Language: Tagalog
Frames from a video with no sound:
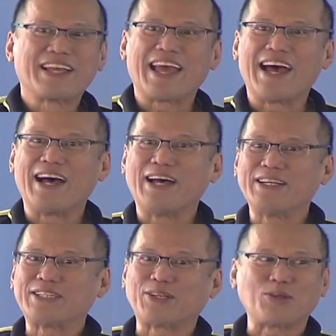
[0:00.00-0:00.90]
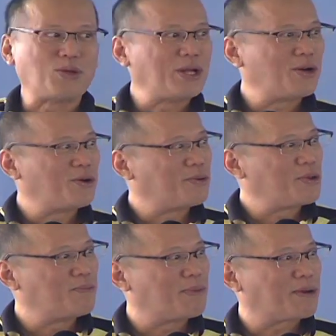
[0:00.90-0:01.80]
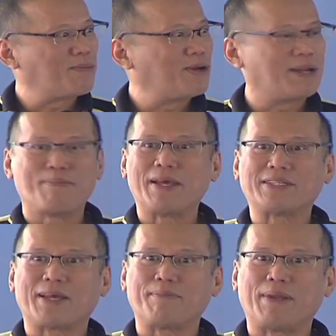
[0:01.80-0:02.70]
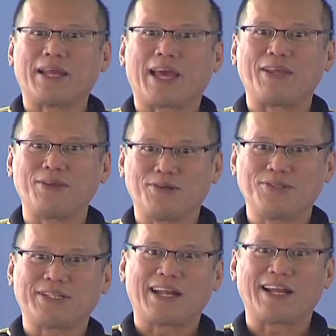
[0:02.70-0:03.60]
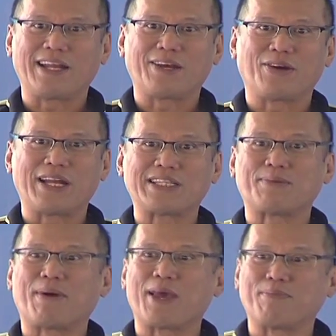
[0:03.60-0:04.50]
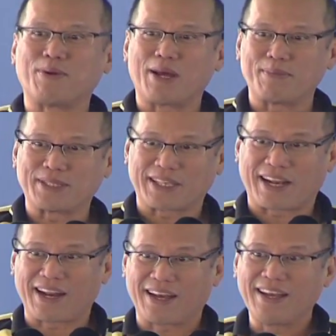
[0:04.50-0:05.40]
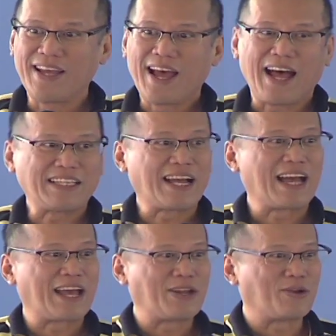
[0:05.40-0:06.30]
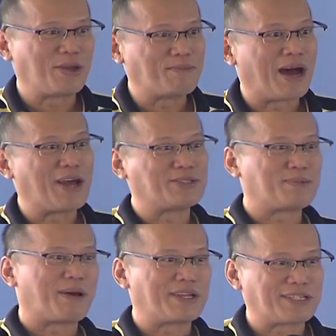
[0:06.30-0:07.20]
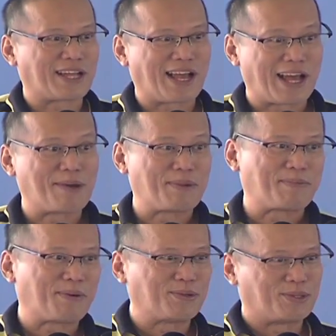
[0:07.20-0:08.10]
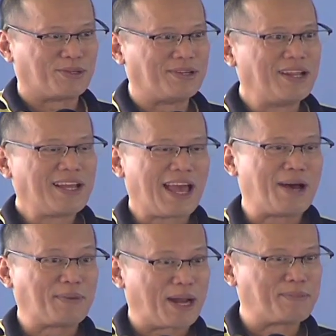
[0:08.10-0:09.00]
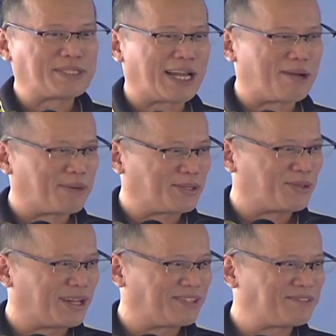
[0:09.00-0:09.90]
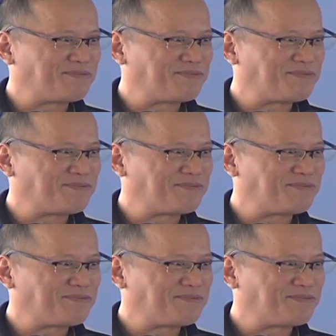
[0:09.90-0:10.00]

Kaya sa totoo lang, oh, yung marmol na mesa ibinigay nyo sa nanay ko, ay nasa bahay po namin sa Tarlac. At hanggang ngayon, ay oh, eh, maayos na maayos na gagamit pa po doon. Kaya maraming salamat ulit.